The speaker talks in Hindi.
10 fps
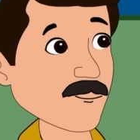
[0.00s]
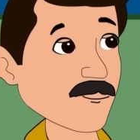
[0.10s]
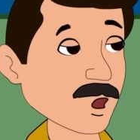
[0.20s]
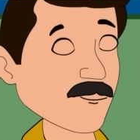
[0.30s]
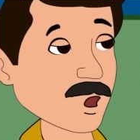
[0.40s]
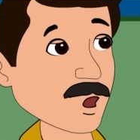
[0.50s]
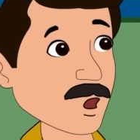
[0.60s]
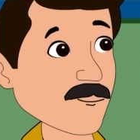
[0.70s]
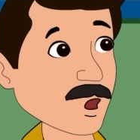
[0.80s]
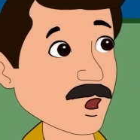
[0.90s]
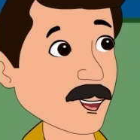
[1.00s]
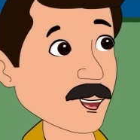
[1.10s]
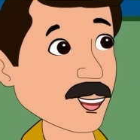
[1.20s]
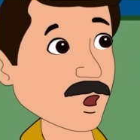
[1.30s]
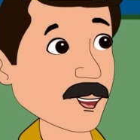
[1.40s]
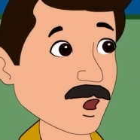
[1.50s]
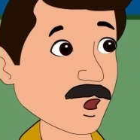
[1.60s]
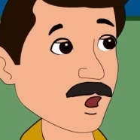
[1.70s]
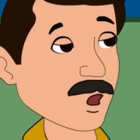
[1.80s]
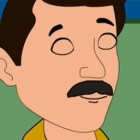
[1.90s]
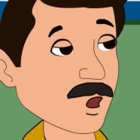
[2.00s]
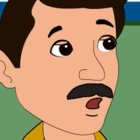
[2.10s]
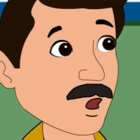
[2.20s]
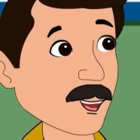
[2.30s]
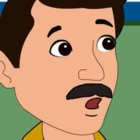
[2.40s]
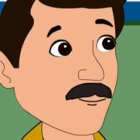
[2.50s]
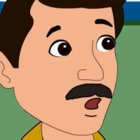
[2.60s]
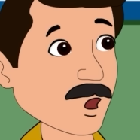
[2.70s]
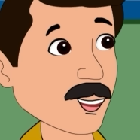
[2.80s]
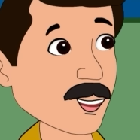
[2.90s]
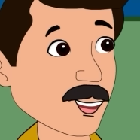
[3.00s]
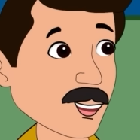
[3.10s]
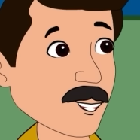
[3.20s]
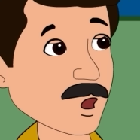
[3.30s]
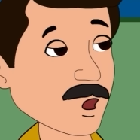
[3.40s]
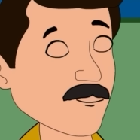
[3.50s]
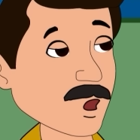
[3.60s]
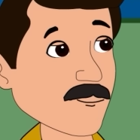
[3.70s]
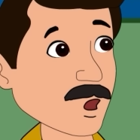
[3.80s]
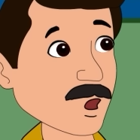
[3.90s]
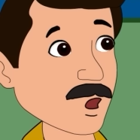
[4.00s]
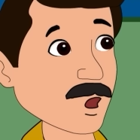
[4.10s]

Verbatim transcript: हाँ हाँ भेज दो मुझे लुटा दो पैसे सब लुटा दो